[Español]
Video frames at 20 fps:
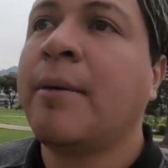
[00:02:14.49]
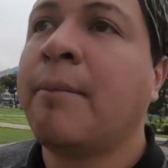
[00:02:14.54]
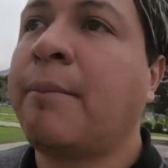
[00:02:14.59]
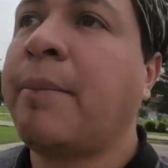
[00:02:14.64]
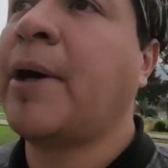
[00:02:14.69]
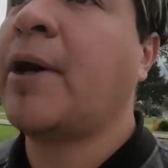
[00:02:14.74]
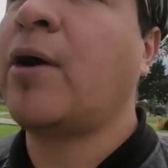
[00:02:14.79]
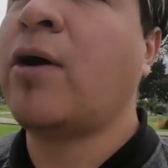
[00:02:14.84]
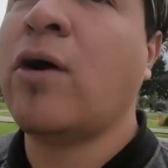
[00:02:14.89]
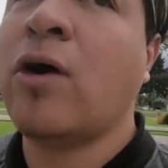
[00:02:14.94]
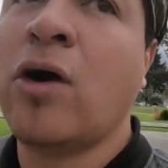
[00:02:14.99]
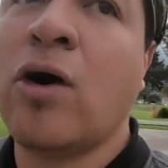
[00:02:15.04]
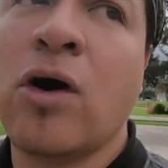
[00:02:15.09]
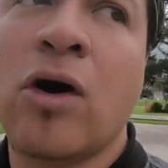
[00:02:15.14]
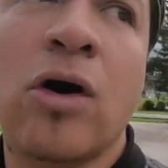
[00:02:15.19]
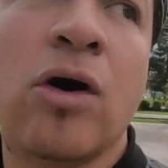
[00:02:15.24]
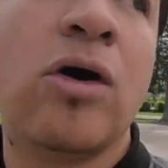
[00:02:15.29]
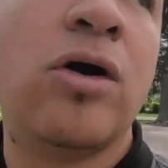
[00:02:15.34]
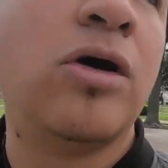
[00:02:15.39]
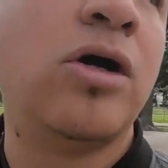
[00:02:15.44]

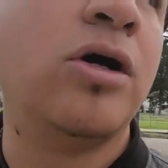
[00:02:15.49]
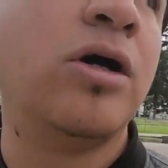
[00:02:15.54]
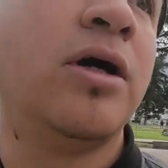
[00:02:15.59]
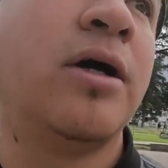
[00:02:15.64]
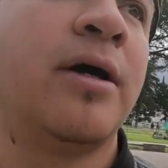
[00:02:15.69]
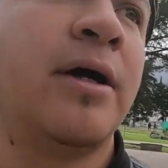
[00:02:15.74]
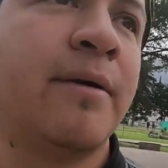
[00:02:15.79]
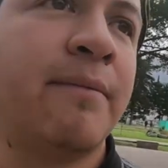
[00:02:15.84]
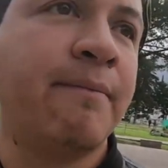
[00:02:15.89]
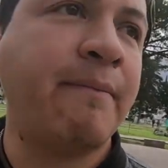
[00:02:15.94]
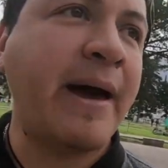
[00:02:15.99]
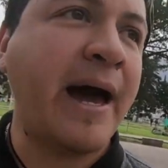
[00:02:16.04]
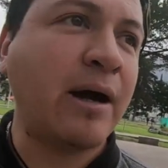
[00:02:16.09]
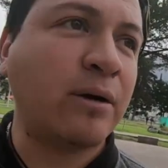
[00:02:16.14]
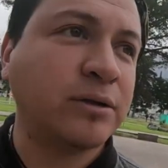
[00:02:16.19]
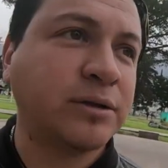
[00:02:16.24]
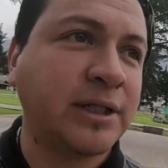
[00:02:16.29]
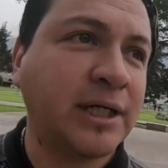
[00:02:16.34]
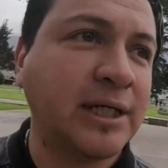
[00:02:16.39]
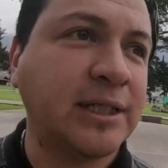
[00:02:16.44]
Pero vean
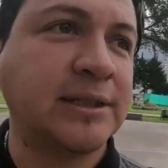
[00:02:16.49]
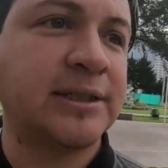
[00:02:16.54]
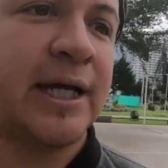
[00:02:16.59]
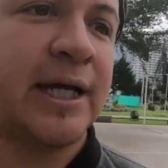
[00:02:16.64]
ustedes